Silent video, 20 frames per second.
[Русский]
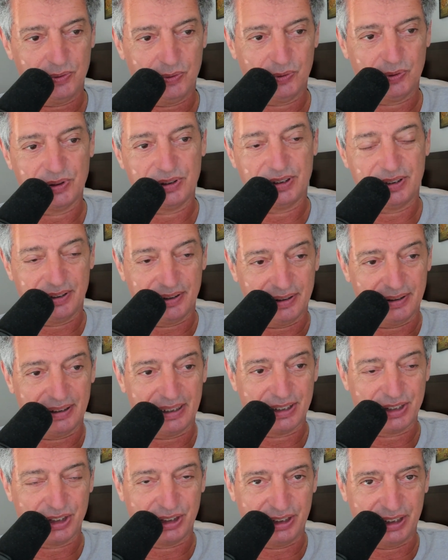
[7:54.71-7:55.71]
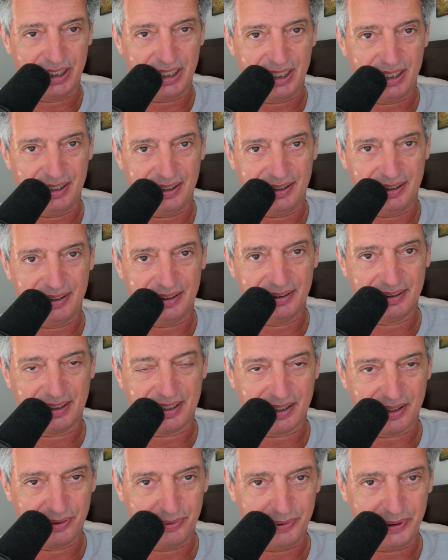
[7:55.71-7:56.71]
ну, то есть наши тырили
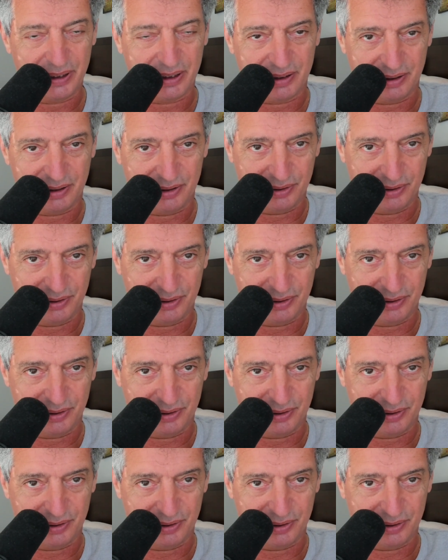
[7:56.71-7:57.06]
хардвер,